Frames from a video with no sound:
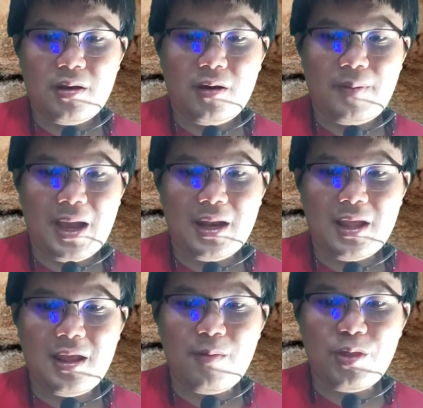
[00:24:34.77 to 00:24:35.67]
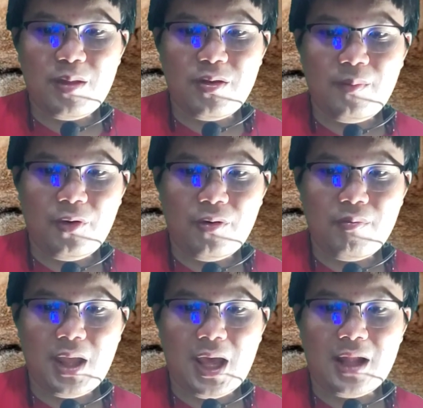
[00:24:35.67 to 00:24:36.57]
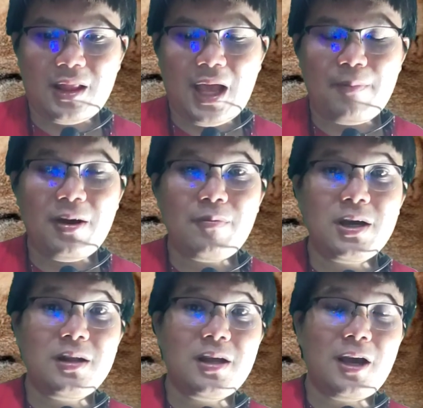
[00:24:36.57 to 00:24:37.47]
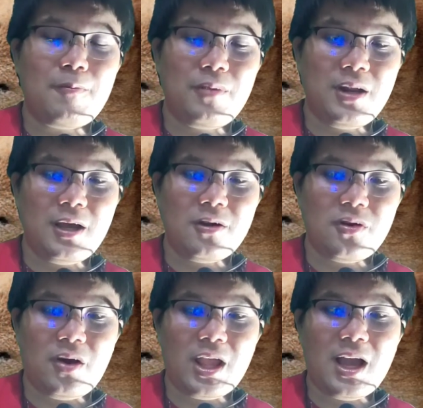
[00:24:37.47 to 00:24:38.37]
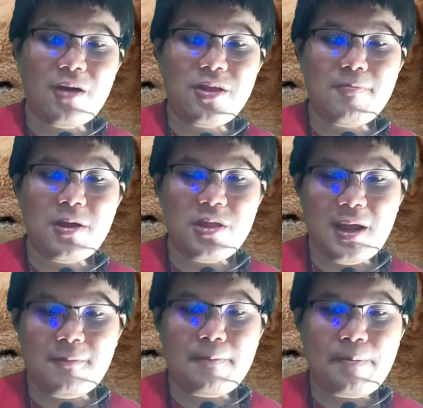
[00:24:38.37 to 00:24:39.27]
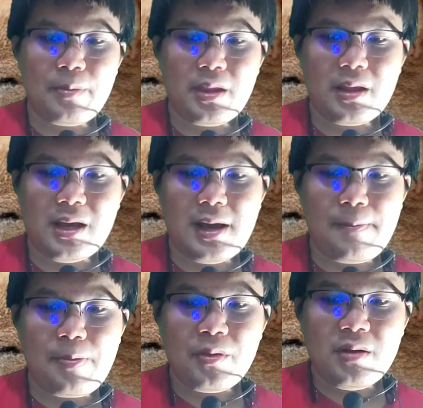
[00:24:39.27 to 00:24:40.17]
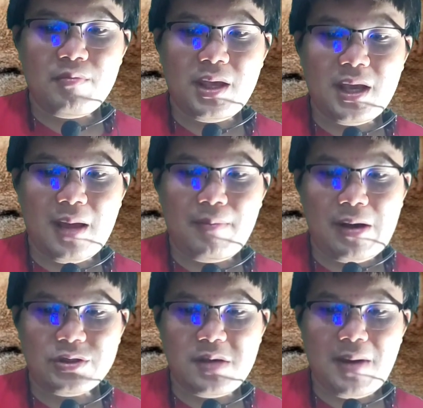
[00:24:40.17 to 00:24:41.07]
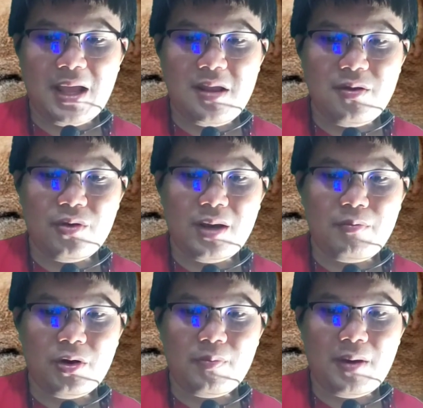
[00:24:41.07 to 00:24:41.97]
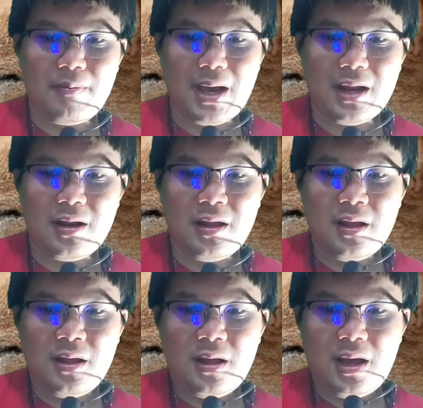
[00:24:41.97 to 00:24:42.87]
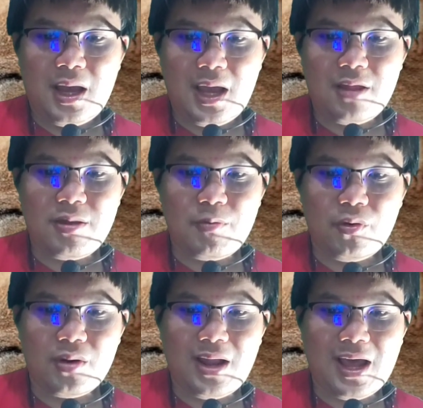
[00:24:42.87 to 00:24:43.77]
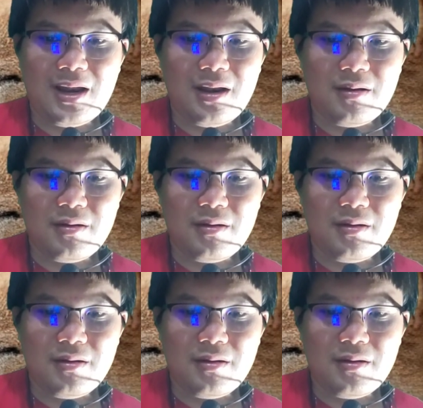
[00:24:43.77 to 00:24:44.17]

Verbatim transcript: ก็ภายใน 24 ชั่วโมงมีอัตราเพิ่มขึ้นเกือบ 190%นะครับ มีการเผาชีบะอินุทั้งหมดประมาณ 56 ล้าน